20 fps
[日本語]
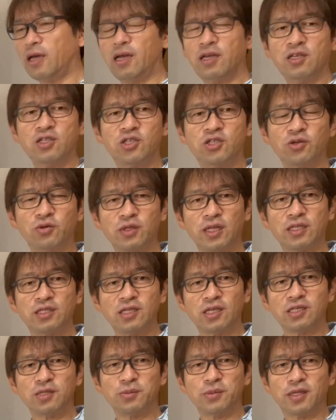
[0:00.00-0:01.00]
一生
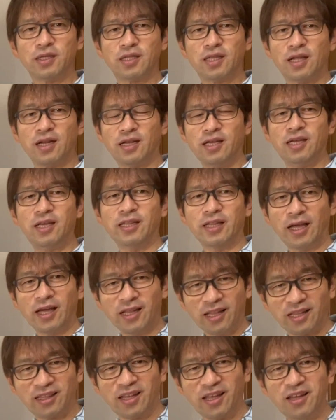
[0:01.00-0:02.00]
夏休みだったらいいな
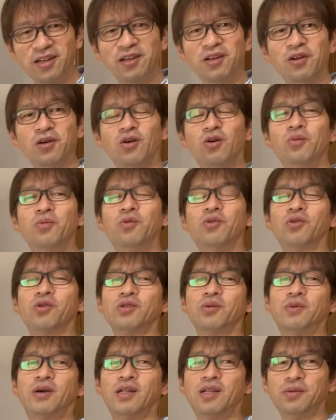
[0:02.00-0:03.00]
なんて思うこ
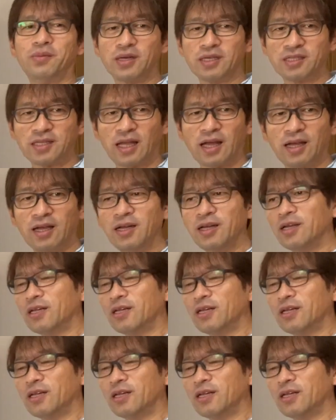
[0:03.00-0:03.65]
ともありました。